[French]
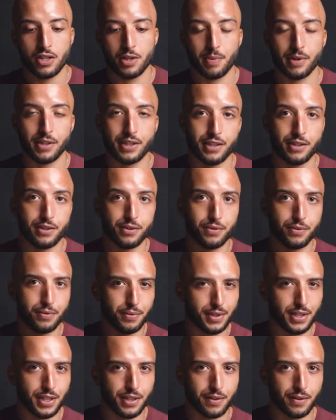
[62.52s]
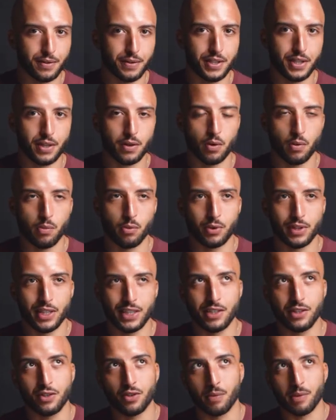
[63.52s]
je ne sais pas si tu sais ce que c'est que le mot
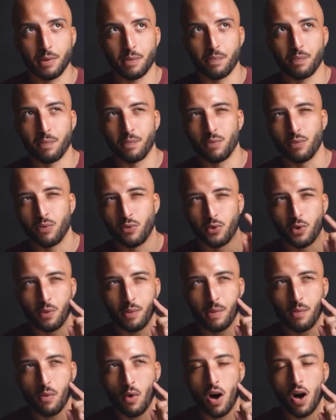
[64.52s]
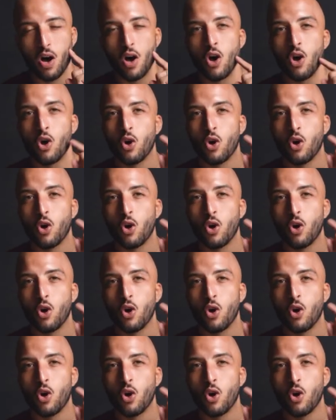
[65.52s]
décision, mais de mémoire,